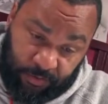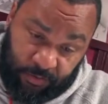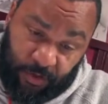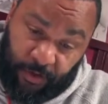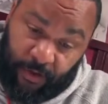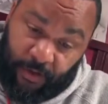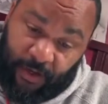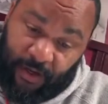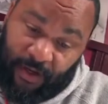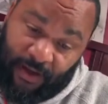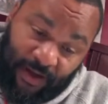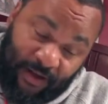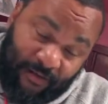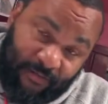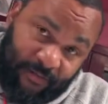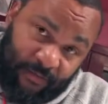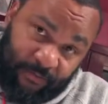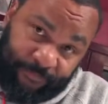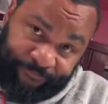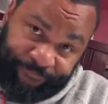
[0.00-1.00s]
l'heure est
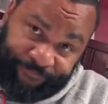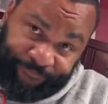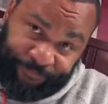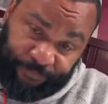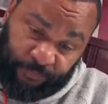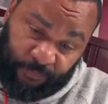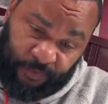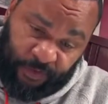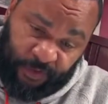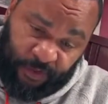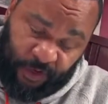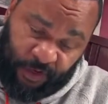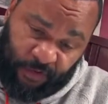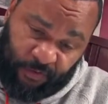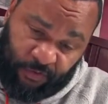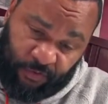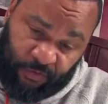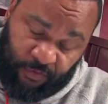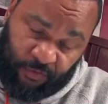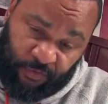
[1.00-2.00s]
grave.
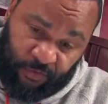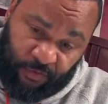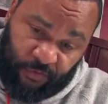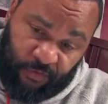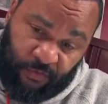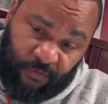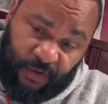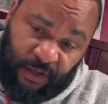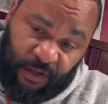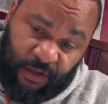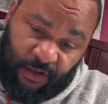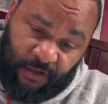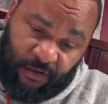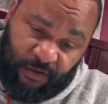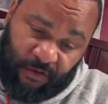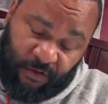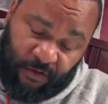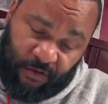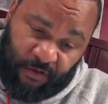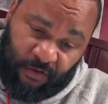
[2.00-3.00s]
C'est au tour du
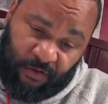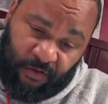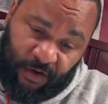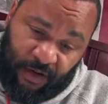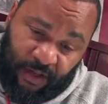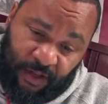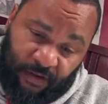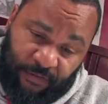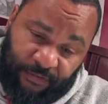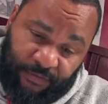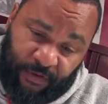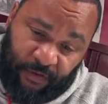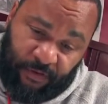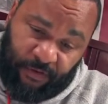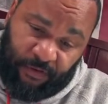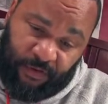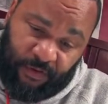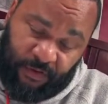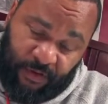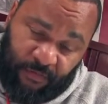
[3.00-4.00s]
ministre de la
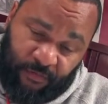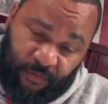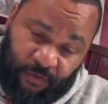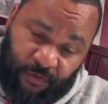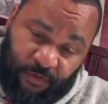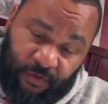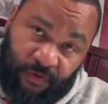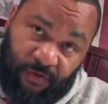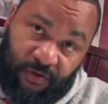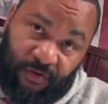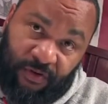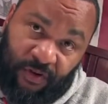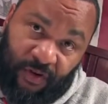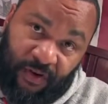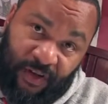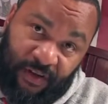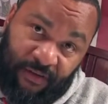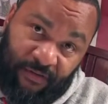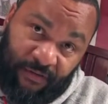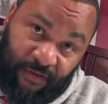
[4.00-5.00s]
Défense, M.
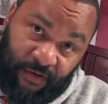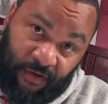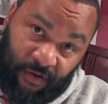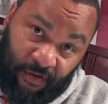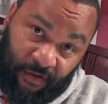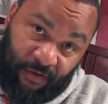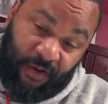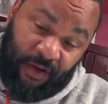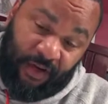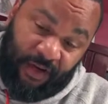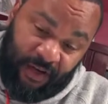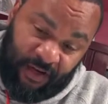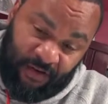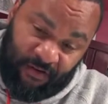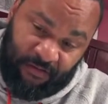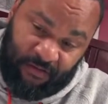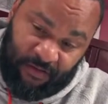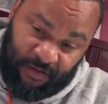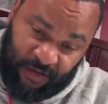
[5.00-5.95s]
Jean-Yves Le Drian,